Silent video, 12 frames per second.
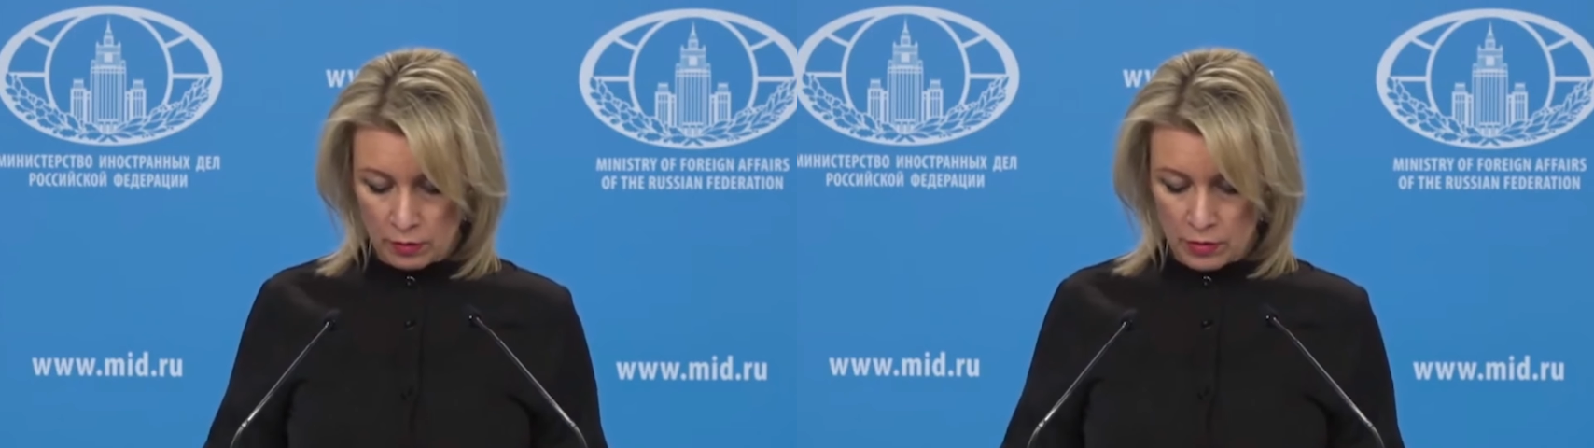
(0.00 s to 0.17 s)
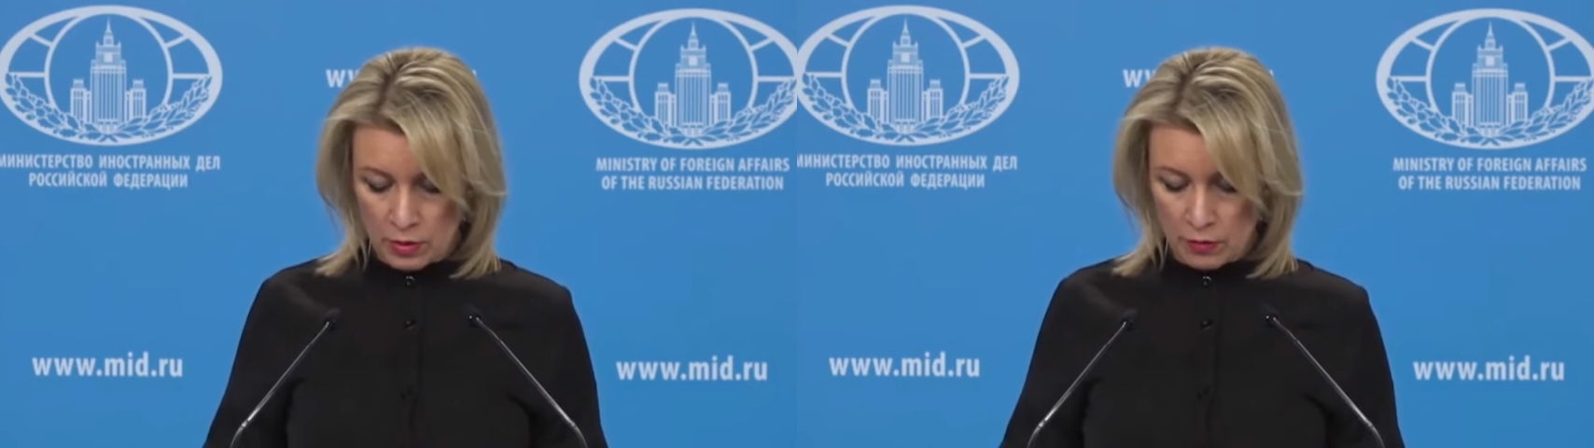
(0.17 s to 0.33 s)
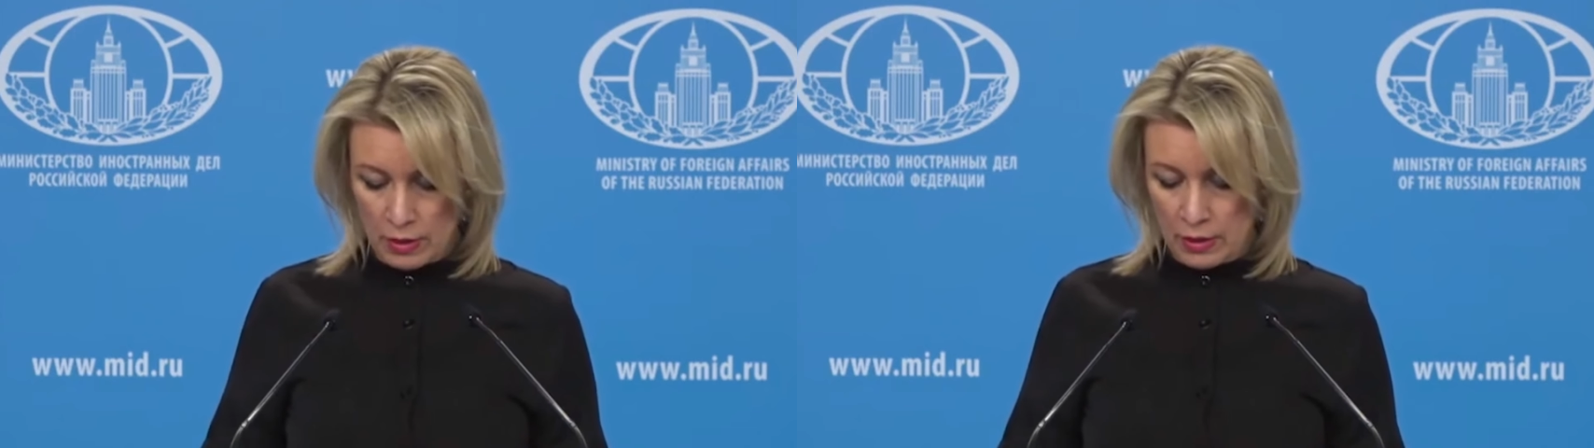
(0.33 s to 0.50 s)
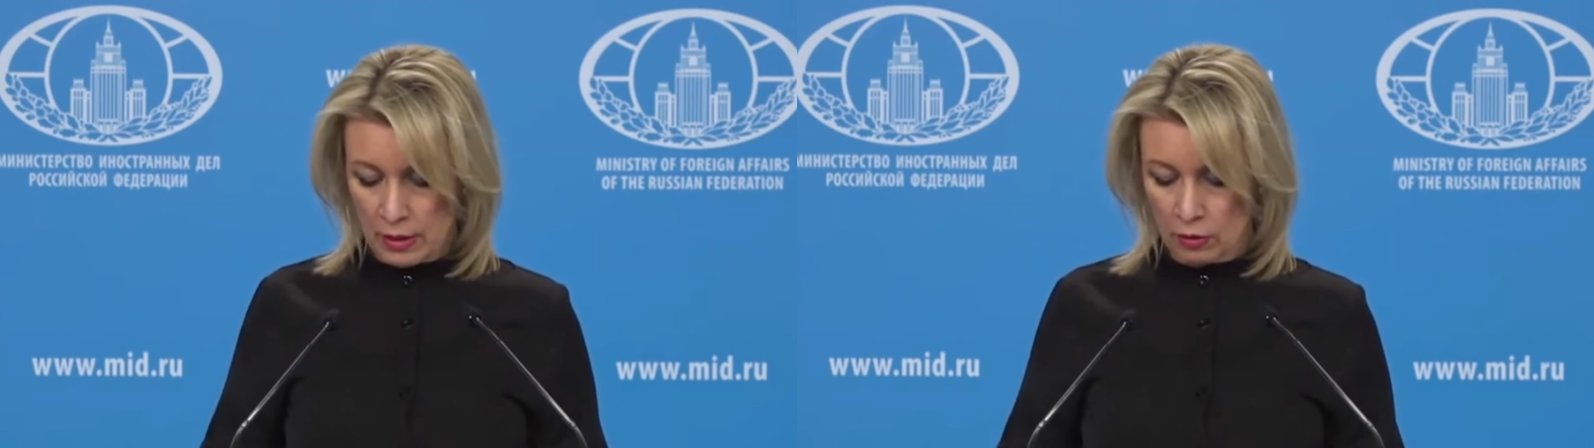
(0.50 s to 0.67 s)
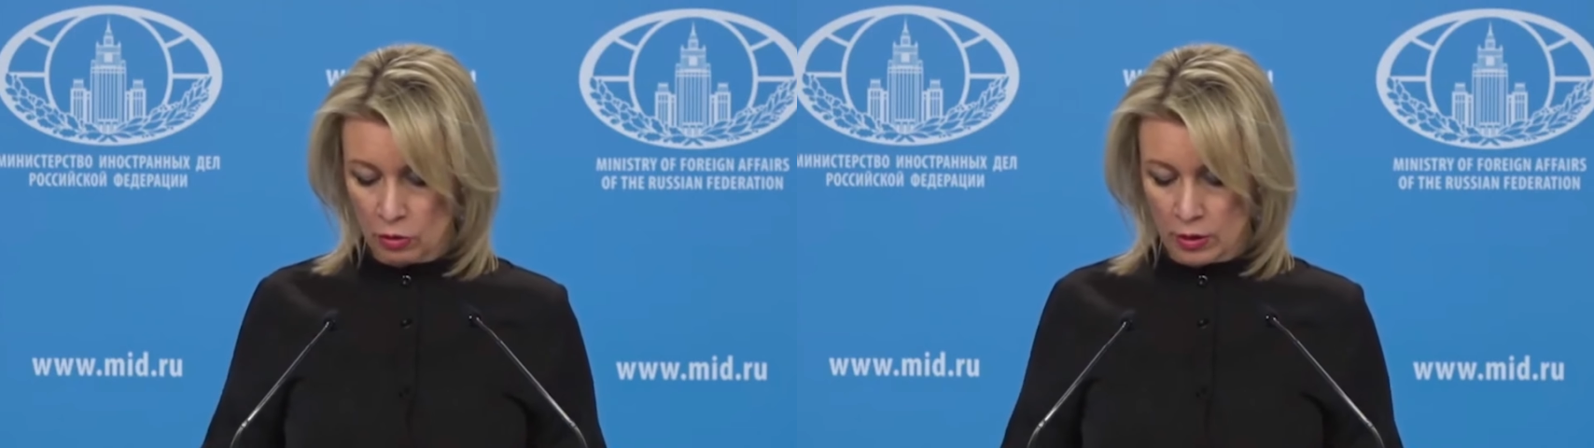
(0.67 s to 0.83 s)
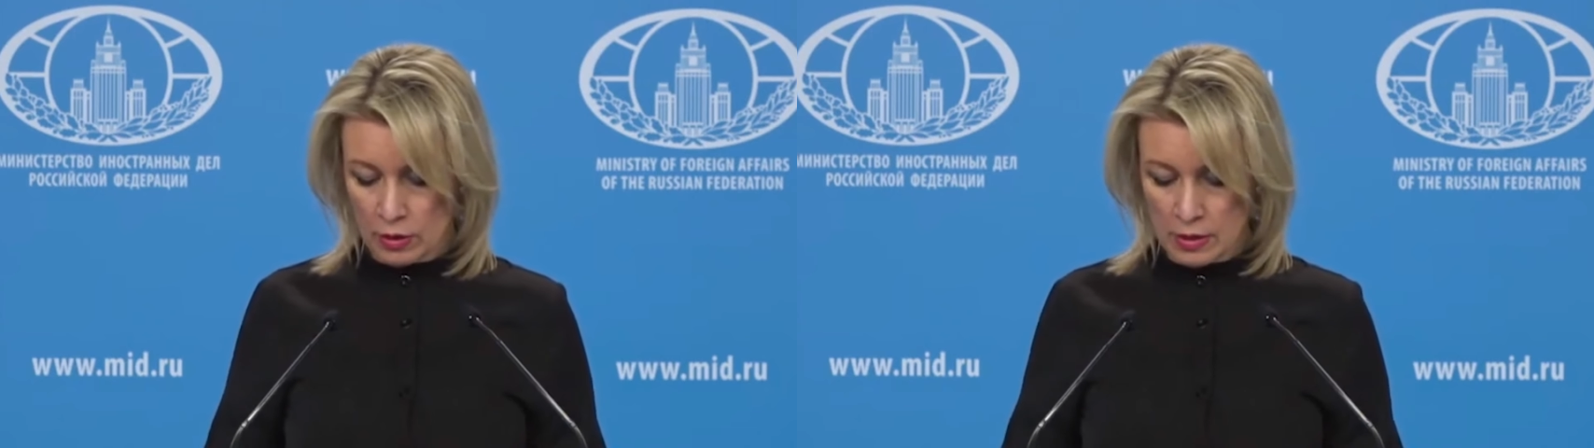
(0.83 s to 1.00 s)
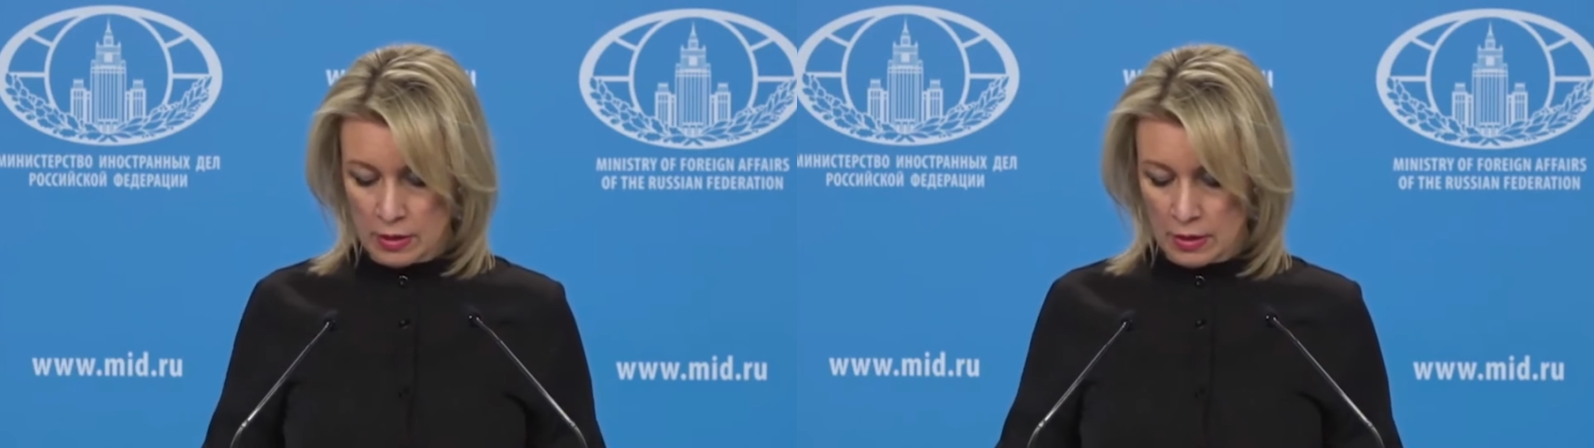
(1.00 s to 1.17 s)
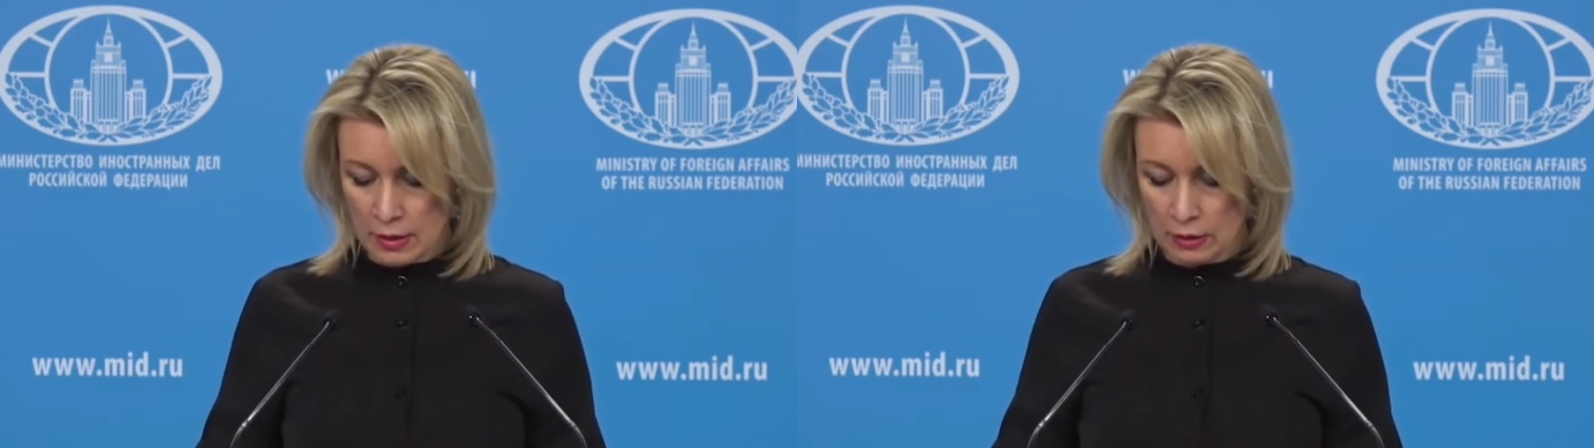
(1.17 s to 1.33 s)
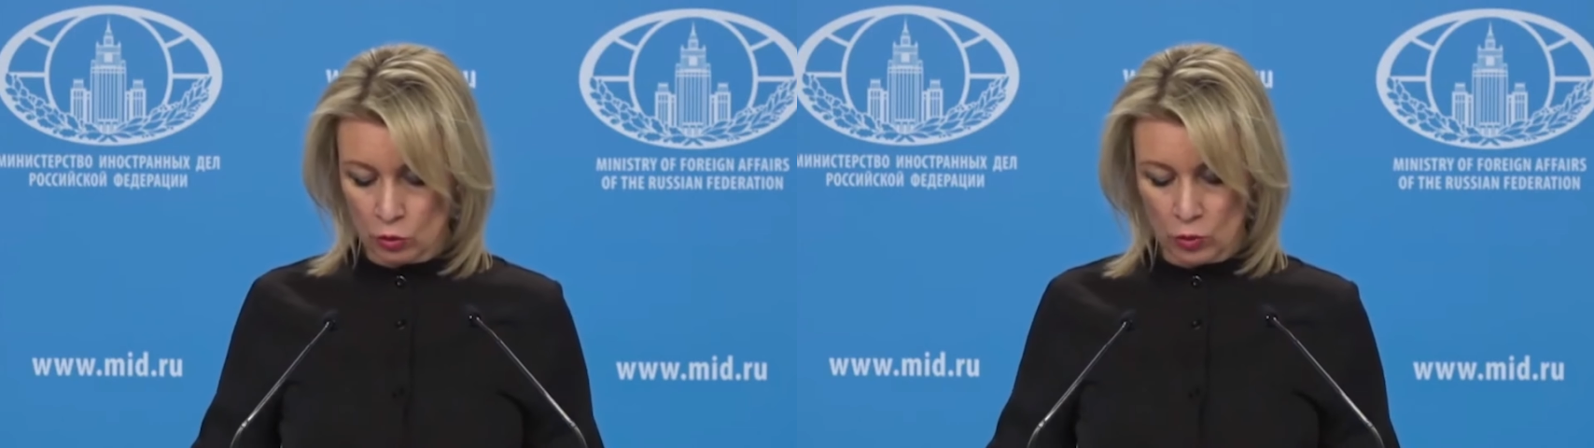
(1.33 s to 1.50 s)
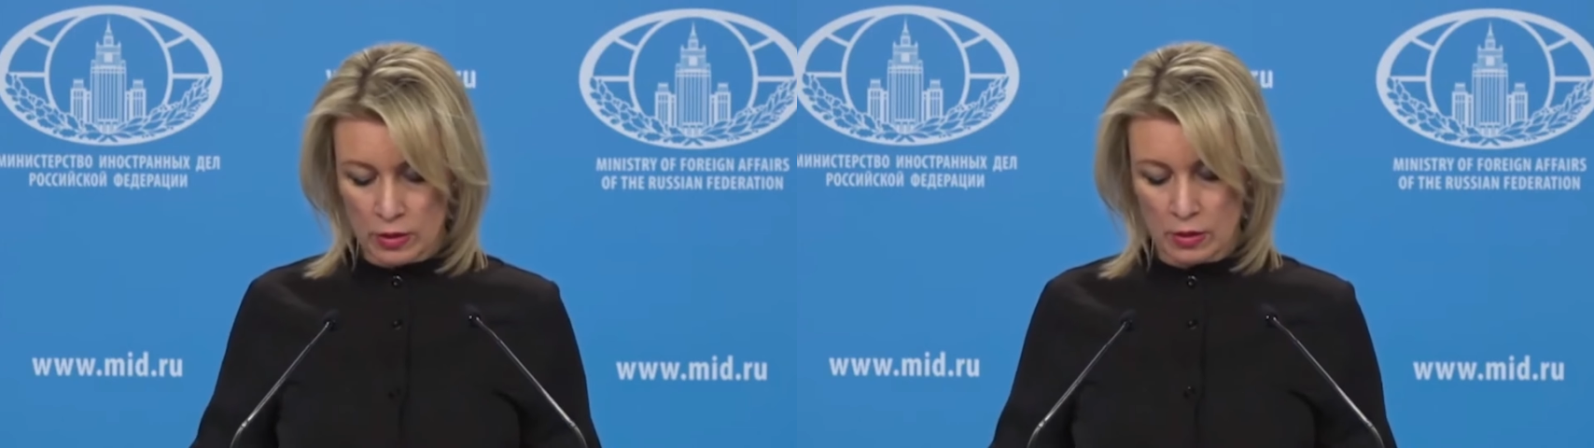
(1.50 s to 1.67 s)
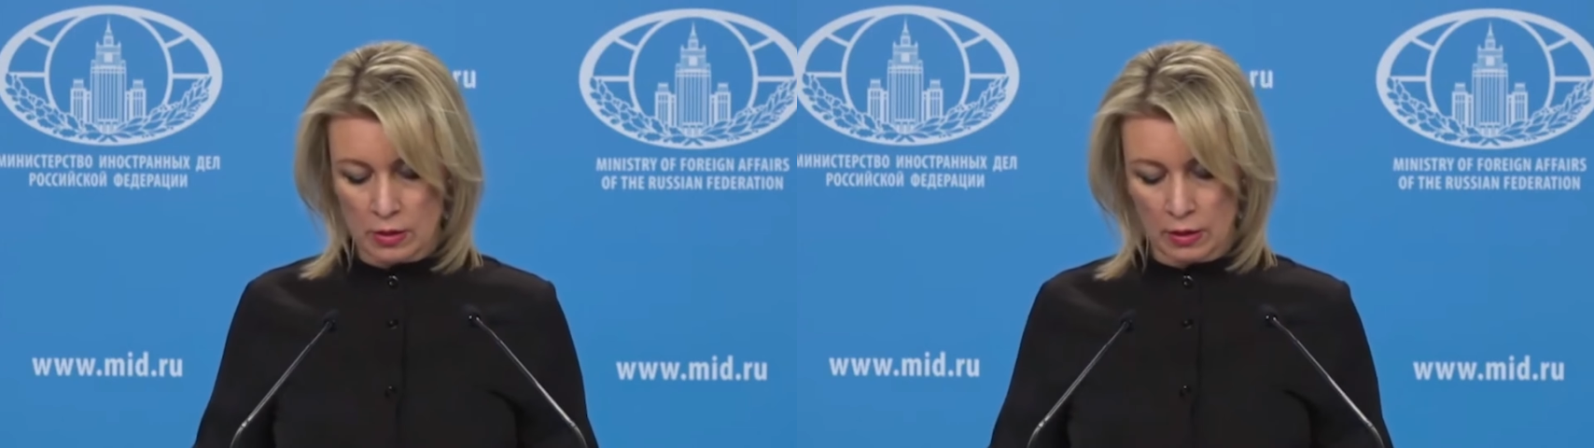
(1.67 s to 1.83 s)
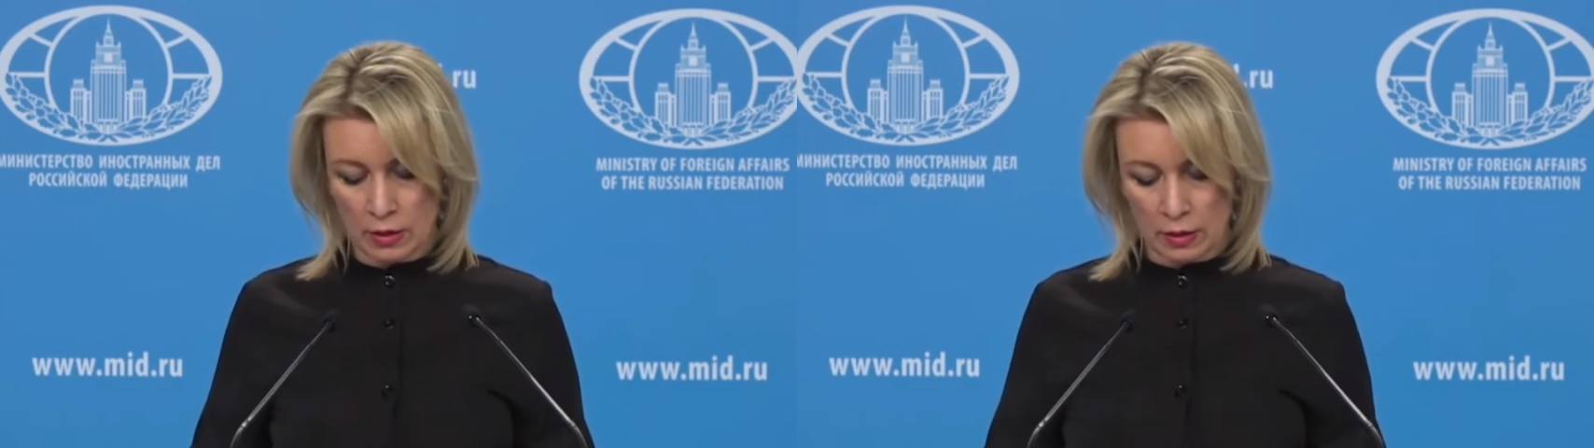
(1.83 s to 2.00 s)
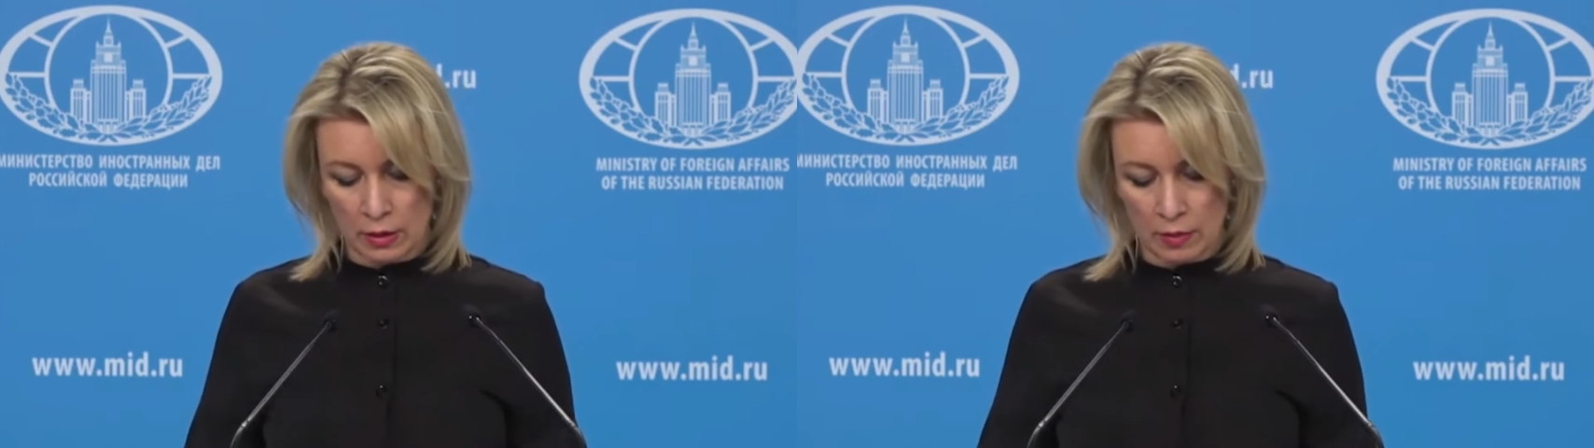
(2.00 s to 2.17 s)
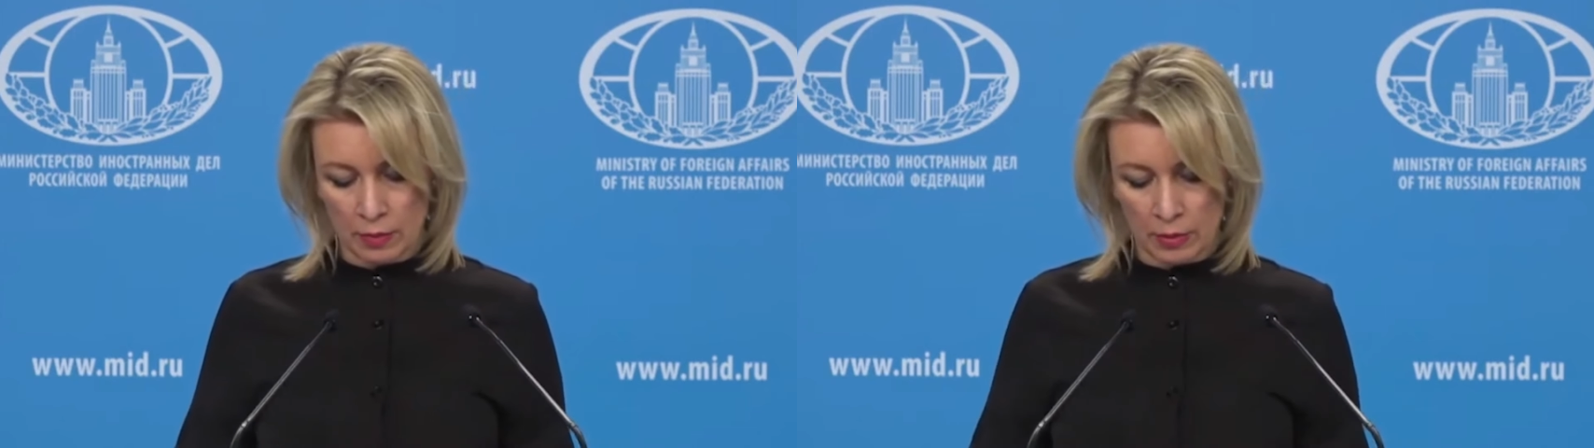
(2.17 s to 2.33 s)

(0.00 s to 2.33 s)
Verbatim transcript: в заявлении, который касается контроля со стороны